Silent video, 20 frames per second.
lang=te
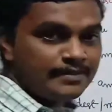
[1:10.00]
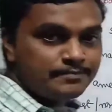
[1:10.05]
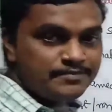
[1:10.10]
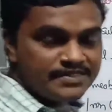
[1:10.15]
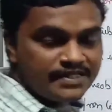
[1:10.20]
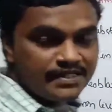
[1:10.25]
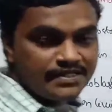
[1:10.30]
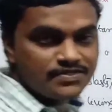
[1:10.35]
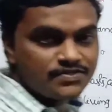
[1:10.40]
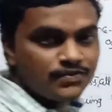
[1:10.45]

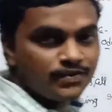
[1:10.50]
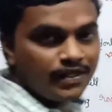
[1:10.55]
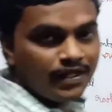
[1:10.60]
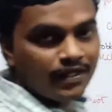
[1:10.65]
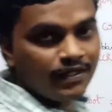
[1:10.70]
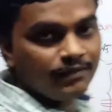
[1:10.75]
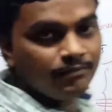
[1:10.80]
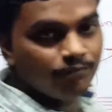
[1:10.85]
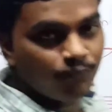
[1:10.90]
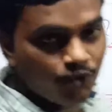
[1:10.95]
సబ్స్టాన్స్ కూడా
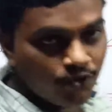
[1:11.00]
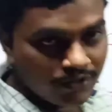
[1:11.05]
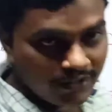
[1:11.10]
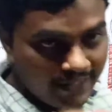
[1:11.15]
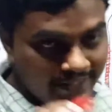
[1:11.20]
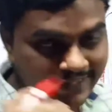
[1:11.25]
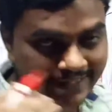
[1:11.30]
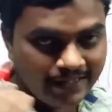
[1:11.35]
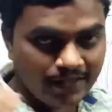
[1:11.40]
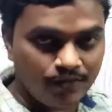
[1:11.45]
మోర్
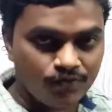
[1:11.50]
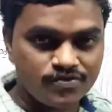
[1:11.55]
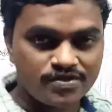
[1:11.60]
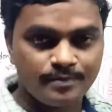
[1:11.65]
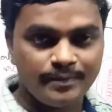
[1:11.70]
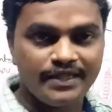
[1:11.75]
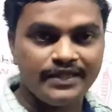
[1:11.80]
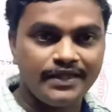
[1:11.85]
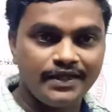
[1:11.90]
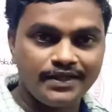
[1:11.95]
అంటే
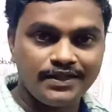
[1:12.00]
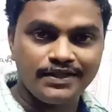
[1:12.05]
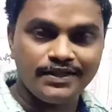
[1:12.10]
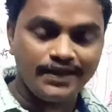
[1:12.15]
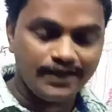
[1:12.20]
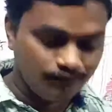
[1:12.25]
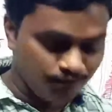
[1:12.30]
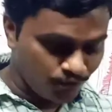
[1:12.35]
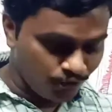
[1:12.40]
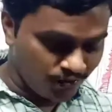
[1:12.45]
అవసరమైన
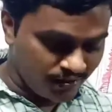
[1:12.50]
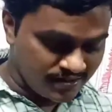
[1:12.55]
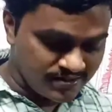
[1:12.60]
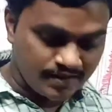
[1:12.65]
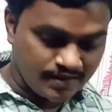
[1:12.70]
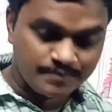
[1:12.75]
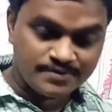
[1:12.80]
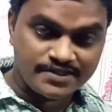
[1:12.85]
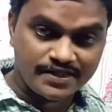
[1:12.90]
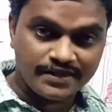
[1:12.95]
దానికంటే ఫ్లోరైడ్
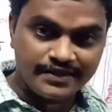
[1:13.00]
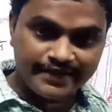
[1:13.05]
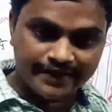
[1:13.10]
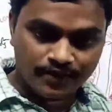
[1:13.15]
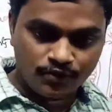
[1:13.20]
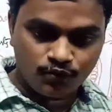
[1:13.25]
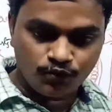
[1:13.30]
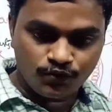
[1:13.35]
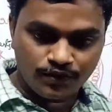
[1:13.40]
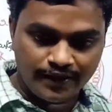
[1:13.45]
సబ్స్టాన్స్
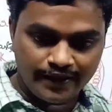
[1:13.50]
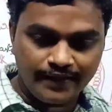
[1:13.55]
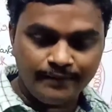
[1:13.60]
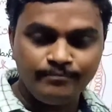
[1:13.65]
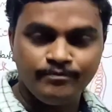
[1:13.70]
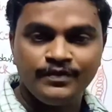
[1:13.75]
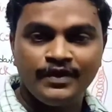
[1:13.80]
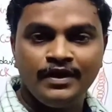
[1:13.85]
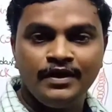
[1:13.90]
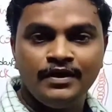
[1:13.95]
ఎక్కువ ఉంటే
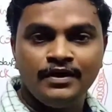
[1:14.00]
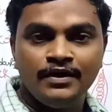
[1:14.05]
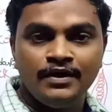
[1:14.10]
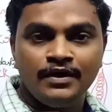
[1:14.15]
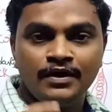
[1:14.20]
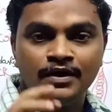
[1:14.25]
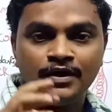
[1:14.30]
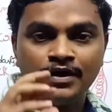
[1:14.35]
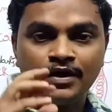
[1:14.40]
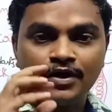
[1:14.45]

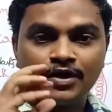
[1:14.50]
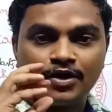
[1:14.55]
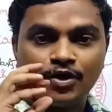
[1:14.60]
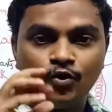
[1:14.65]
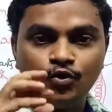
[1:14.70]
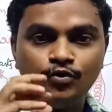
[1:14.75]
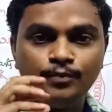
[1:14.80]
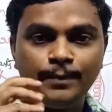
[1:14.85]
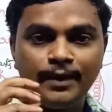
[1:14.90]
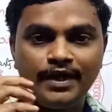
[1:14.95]

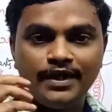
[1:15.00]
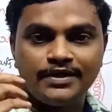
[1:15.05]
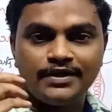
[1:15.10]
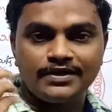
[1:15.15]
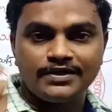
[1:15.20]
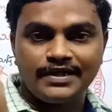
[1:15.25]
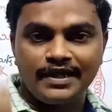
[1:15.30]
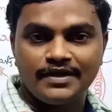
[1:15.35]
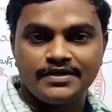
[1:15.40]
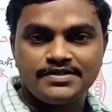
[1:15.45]
క్రౌన్ పార్ట్
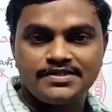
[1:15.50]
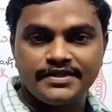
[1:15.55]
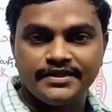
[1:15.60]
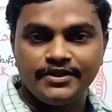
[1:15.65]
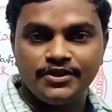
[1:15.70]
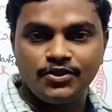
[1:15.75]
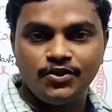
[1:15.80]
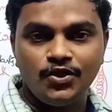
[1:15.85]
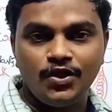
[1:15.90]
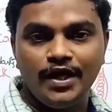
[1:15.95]
టర్న్స్
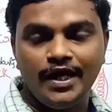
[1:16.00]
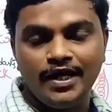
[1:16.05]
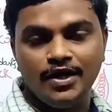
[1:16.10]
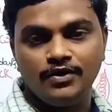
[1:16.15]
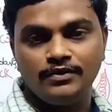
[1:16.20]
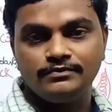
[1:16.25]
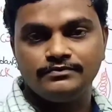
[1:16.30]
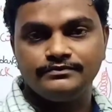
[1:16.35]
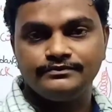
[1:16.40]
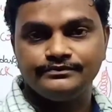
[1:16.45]
ఇంటూ ఎల్లో
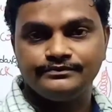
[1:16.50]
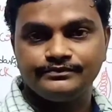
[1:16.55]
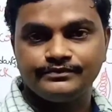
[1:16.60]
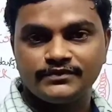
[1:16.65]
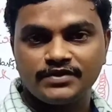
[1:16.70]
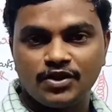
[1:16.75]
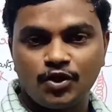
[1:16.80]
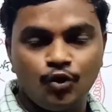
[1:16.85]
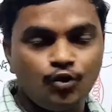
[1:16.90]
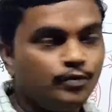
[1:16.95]

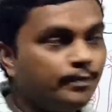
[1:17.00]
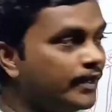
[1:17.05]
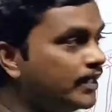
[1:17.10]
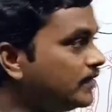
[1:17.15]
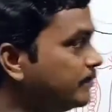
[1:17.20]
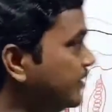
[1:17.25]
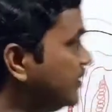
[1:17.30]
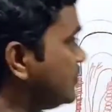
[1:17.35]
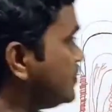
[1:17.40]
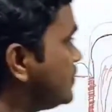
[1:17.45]
క్రౌన్
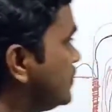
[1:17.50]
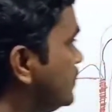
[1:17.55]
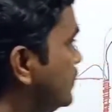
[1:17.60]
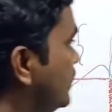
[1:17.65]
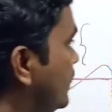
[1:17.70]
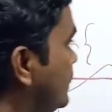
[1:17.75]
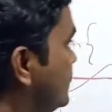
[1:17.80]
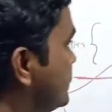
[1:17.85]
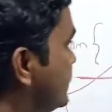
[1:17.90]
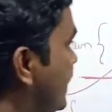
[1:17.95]
పార్ట్ మీన్స్
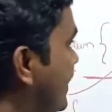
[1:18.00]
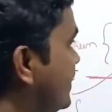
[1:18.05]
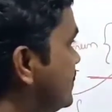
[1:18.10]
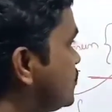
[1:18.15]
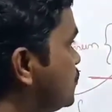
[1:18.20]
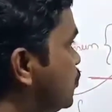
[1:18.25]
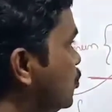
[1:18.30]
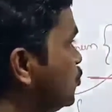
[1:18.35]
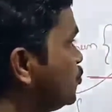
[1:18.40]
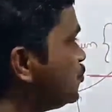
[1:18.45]
దిస్
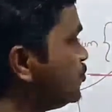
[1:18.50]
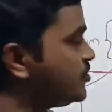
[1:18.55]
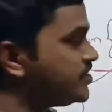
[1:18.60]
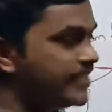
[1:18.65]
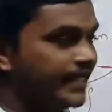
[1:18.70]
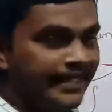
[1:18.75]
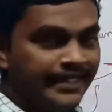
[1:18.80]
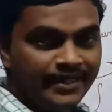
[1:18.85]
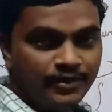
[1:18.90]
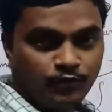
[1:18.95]
ఎక్స్పోజ్డ్
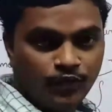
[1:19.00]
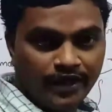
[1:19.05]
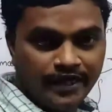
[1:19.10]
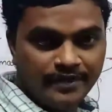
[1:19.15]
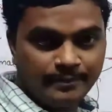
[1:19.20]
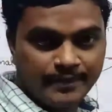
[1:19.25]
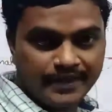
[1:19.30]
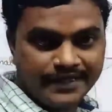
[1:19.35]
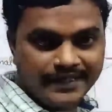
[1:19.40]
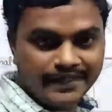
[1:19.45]
షేని
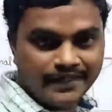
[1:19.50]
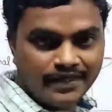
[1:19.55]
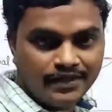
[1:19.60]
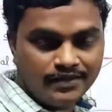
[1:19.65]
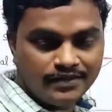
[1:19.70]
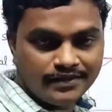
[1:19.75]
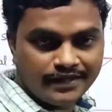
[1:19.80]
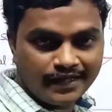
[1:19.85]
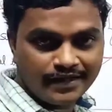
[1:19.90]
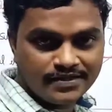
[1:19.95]
వైట్ మెటీరియల్
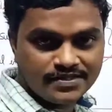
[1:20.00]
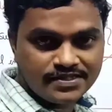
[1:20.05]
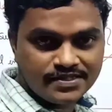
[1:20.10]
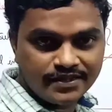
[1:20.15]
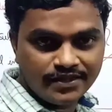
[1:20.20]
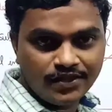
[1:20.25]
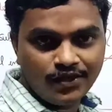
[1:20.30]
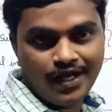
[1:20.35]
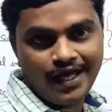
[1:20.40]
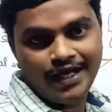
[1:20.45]
టర్న్స్
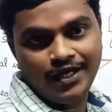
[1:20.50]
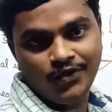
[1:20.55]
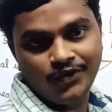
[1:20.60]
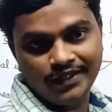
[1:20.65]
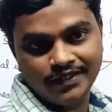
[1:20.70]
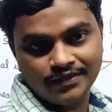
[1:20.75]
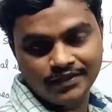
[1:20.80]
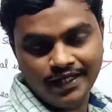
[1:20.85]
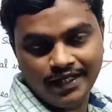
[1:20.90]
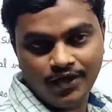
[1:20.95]
ఇంటూ
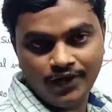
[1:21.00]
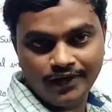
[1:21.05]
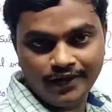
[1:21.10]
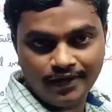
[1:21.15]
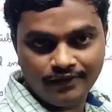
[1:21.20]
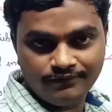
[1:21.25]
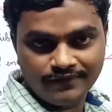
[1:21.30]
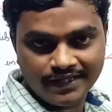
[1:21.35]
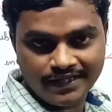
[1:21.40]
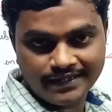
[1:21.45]
ఎల్లోయింగ్ ఎల్లోయింగ్
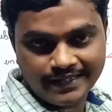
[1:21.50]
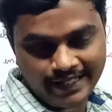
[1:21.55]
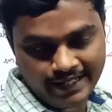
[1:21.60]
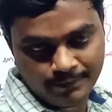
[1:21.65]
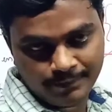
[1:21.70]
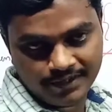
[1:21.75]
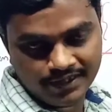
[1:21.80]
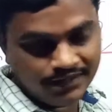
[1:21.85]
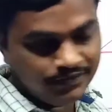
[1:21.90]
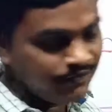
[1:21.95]
ఆఫ్ టీత్
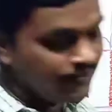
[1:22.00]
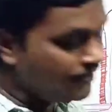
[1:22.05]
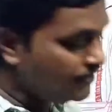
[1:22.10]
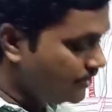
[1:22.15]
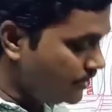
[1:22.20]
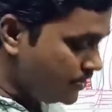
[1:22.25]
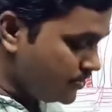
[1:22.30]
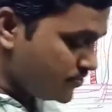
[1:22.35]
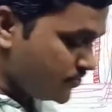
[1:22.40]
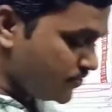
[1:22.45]
హ్యాపెనింగ్
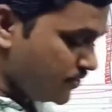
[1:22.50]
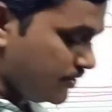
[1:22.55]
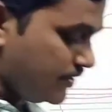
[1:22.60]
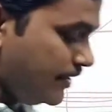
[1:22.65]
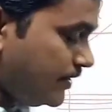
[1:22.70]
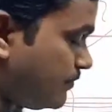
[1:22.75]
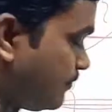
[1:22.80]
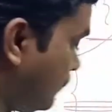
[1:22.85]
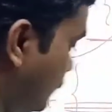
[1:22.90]
సో దట్